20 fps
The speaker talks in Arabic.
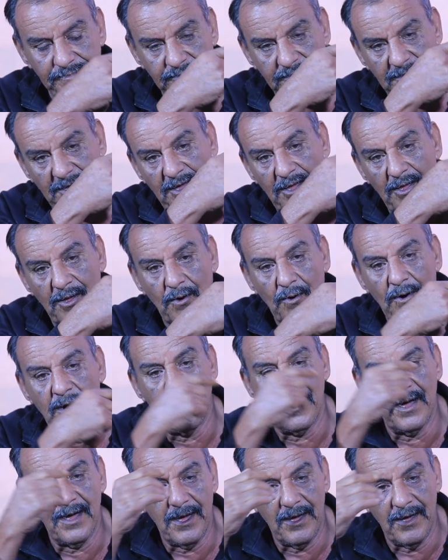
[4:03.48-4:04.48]
ايه
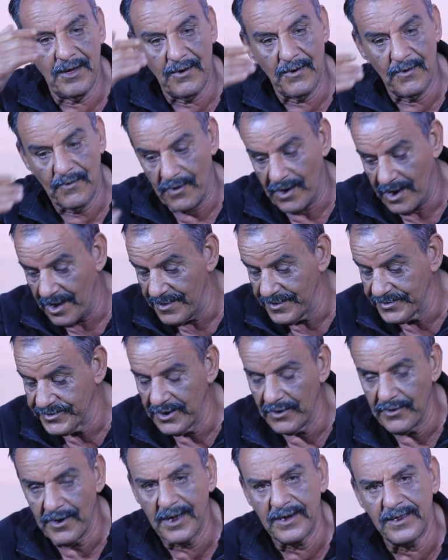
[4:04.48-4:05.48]
آه، وهذا
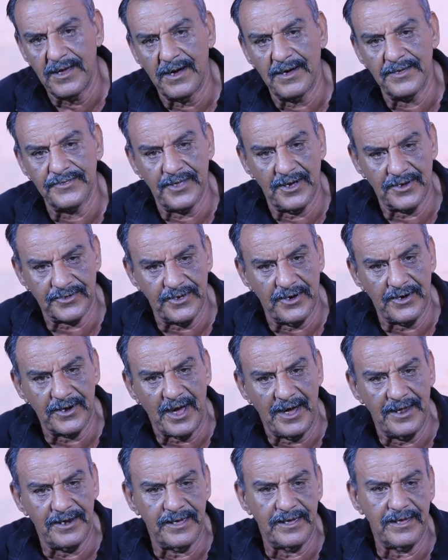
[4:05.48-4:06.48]
سواليها الدكتور
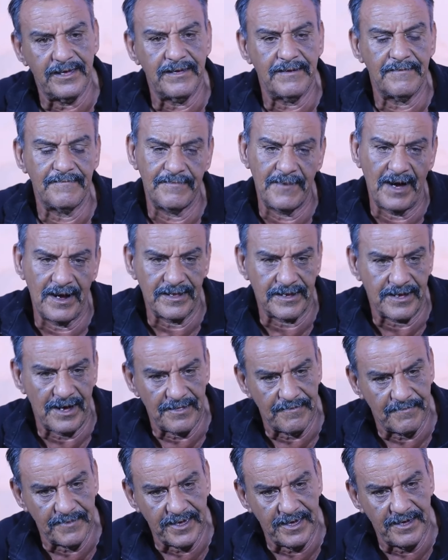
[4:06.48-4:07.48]
علي مال
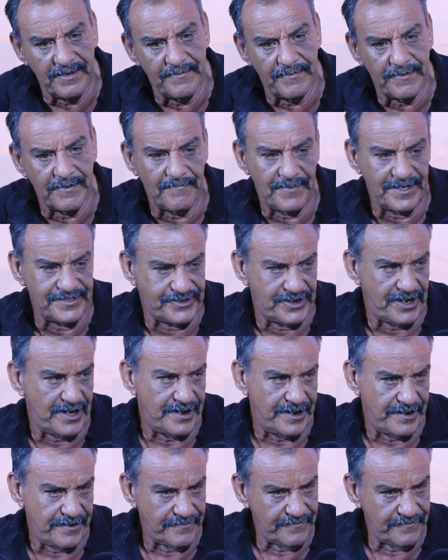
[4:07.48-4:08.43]
كاظميه مجانا